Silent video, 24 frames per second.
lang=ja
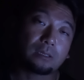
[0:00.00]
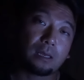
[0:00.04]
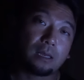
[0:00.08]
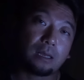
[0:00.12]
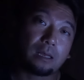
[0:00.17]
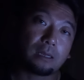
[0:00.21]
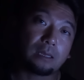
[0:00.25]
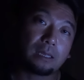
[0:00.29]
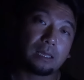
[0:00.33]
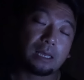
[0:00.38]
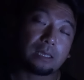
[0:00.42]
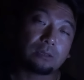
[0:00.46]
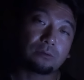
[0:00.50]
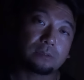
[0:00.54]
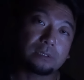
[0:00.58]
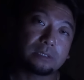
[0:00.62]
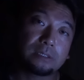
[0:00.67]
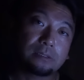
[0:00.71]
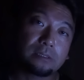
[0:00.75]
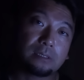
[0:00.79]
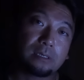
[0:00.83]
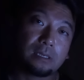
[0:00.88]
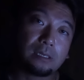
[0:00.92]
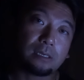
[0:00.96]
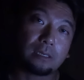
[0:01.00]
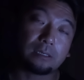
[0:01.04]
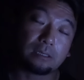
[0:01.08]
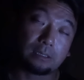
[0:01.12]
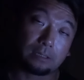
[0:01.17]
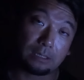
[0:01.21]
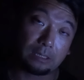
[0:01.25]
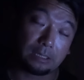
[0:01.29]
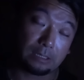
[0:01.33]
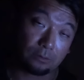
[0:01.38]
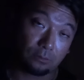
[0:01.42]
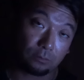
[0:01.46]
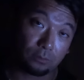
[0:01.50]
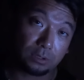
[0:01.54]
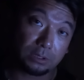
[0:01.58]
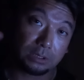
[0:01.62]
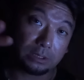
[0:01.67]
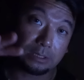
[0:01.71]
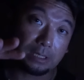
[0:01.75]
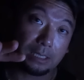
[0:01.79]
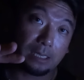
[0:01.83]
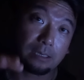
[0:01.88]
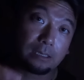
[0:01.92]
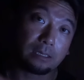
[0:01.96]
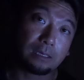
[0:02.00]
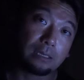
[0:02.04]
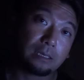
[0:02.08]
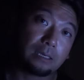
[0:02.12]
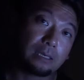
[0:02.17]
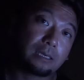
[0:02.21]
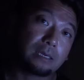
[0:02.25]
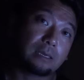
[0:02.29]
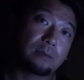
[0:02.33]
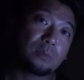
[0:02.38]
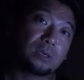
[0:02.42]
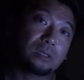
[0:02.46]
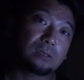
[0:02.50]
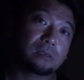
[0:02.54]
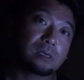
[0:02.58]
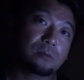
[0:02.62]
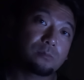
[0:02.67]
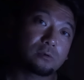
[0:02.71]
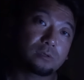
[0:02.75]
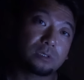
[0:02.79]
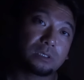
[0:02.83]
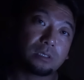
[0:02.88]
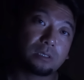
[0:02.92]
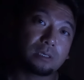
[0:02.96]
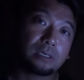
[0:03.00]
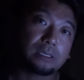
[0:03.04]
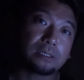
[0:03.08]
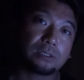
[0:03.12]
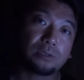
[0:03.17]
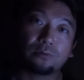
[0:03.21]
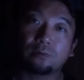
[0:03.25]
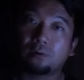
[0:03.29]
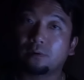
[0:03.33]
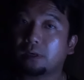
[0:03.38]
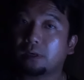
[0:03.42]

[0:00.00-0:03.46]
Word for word: た、あの、いずれ、え今年ね、えー、ベトナム来て、そ